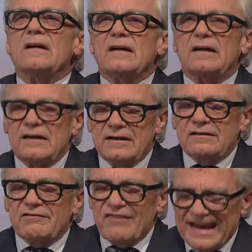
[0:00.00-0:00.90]
Äh,
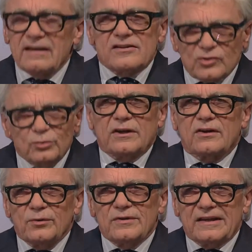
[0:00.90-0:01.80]
weil es gute
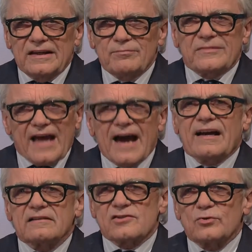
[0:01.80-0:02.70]
Gründe gibt,
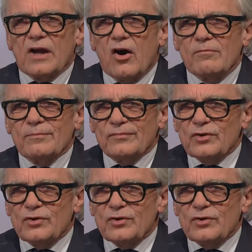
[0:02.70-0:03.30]
daran zu glauben.